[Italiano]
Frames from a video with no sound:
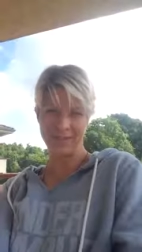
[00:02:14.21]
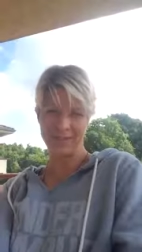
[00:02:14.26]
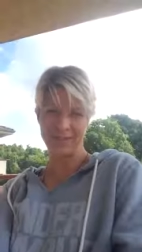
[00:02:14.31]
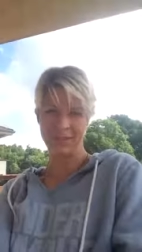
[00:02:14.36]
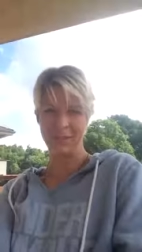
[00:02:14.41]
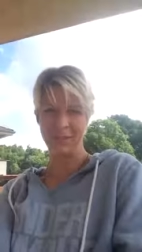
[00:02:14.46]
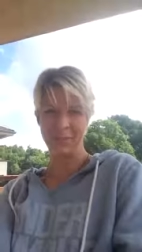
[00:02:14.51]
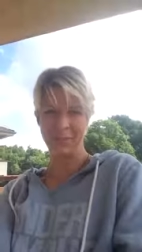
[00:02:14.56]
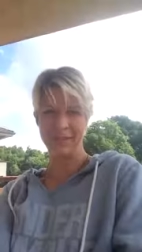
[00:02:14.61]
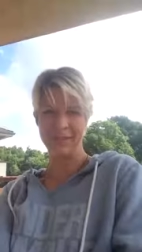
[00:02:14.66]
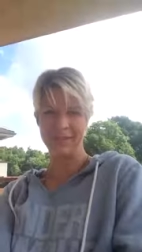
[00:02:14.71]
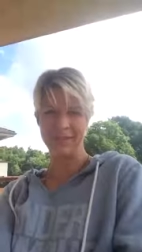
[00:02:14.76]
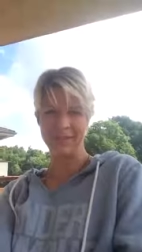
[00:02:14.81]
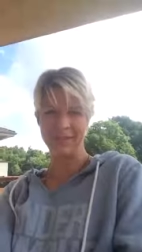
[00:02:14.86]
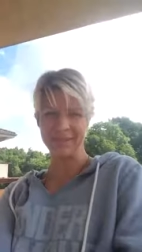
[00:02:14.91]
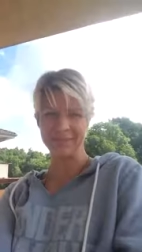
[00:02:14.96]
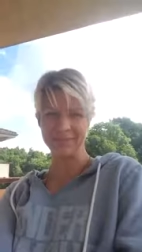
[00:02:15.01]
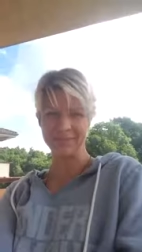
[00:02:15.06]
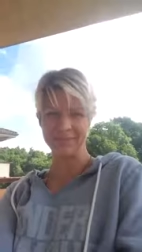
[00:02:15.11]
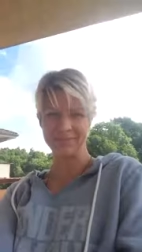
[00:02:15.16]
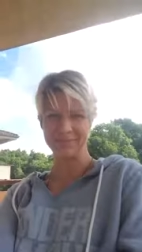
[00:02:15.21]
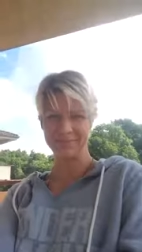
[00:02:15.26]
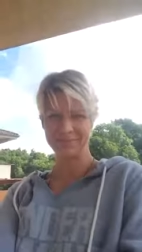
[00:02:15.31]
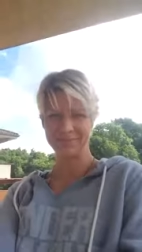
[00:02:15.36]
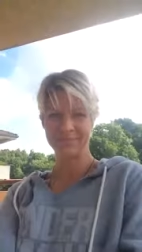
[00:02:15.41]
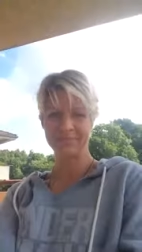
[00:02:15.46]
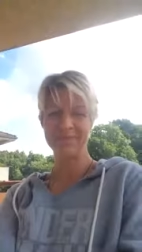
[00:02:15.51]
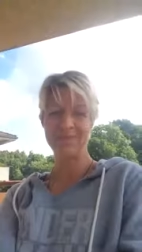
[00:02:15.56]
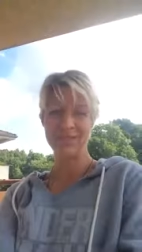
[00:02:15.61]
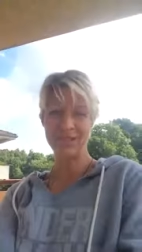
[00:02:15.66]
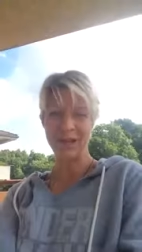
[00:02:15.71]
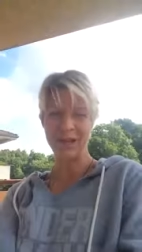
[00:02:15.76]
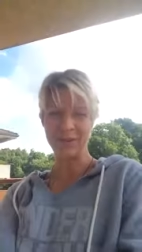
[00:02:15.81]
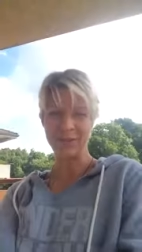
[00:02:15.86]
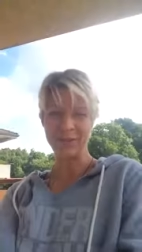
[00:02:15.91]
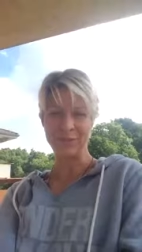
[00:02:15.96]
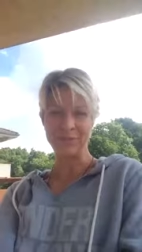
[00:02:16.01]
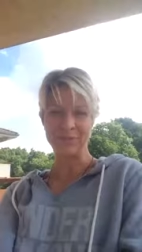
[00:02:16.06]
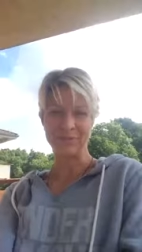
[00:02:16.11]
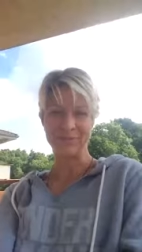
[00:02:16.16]
e stupenda.
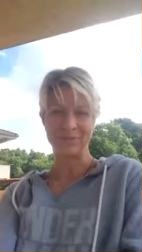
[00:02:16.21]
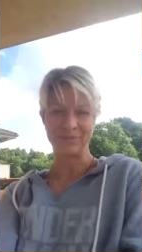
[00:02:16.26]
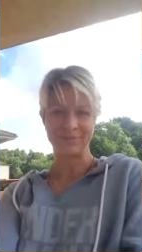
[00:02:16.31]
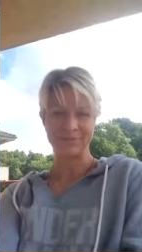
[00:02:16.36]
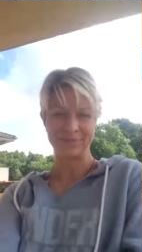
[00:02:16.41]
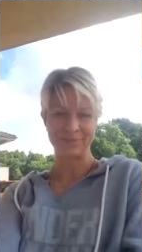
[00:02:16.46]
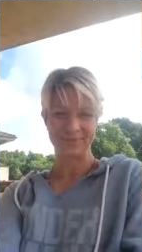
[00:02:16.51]
Ciao.